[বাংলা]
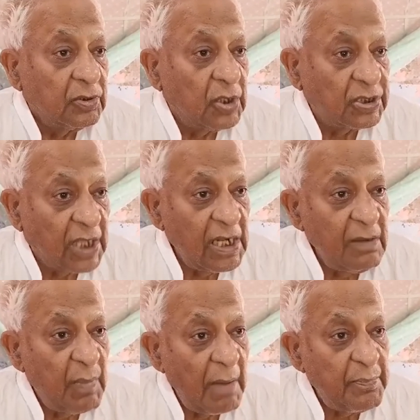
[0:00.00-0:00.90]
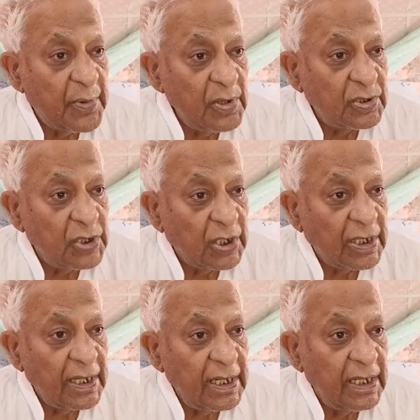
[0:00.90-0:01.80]
তৎকালীন বামফ্রন্ট
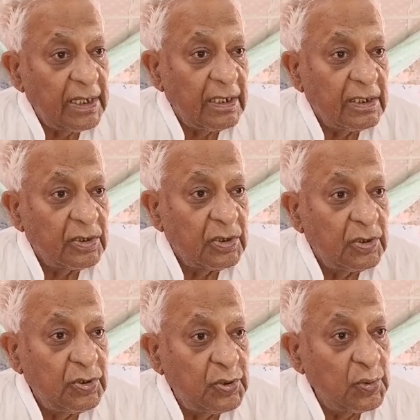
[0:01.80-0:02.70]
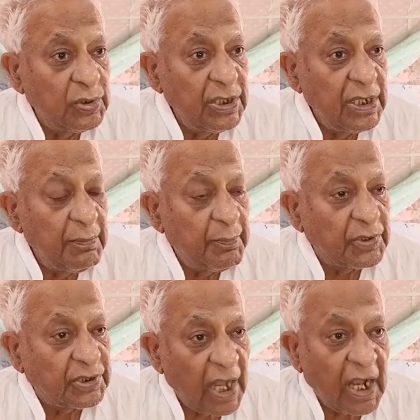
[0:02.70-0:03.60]
সরকারের চুক্তি
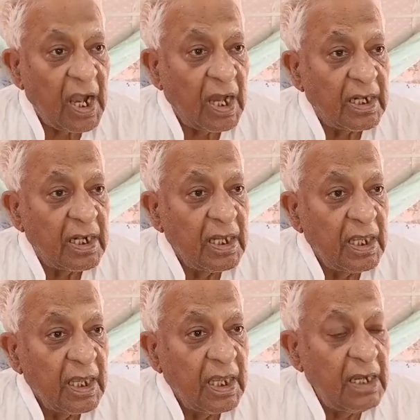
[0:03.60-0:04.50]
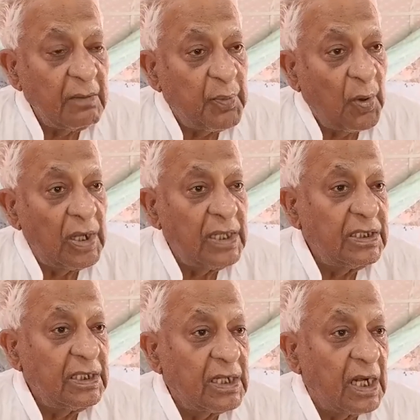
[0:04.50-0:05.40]
প্রত্যাখ্যান এর ফলেতে
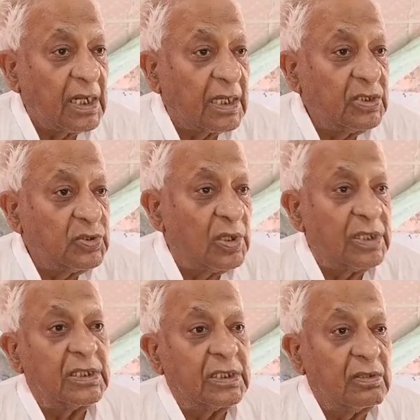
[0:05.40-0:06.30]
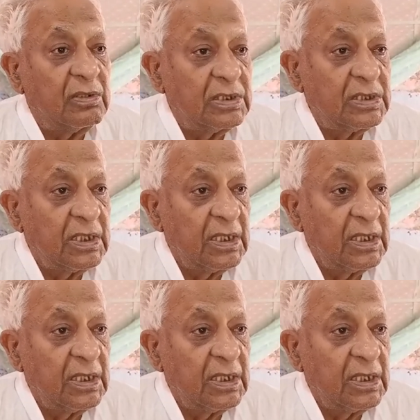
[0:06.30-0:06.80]
টাটাকে চলে যেতে হয়েছে